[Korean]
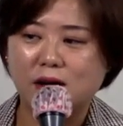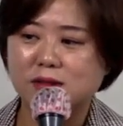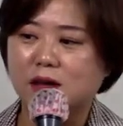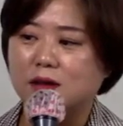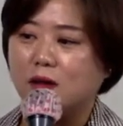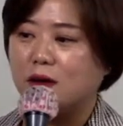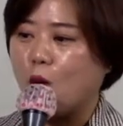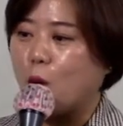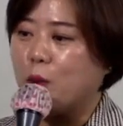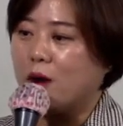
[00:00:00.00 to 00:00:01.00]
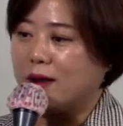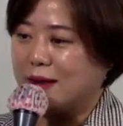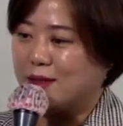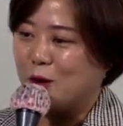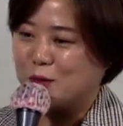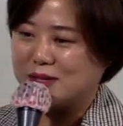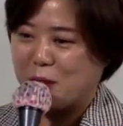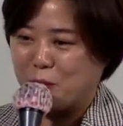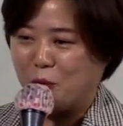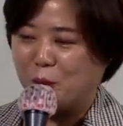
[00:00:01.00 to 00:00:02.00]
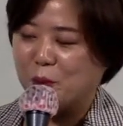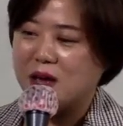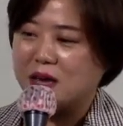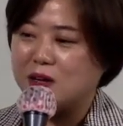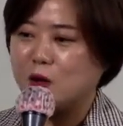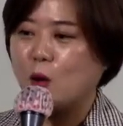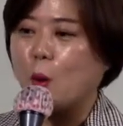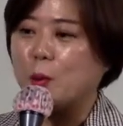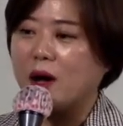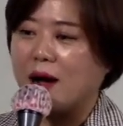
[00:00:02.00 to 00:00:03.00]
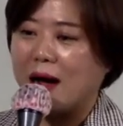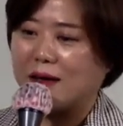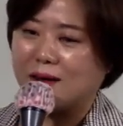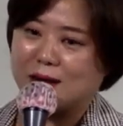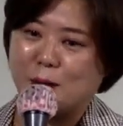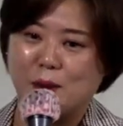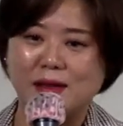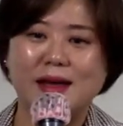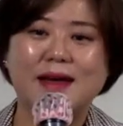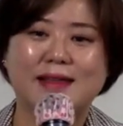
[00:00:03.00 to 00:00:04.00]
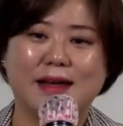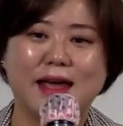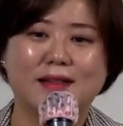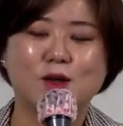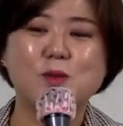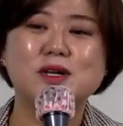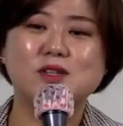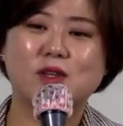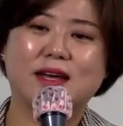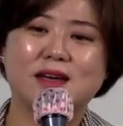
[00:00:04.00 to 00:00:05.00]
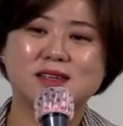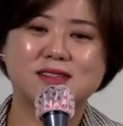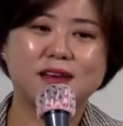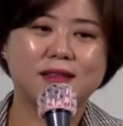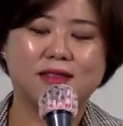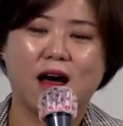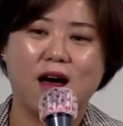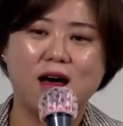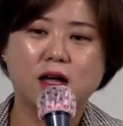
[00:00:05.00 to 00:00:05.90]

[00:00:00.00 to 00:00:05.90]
그래서 이렇게 공평한 애터미 제품, 이렇게 공평한 가격이라면 나는 애터미를 선택해서 쓰겠다.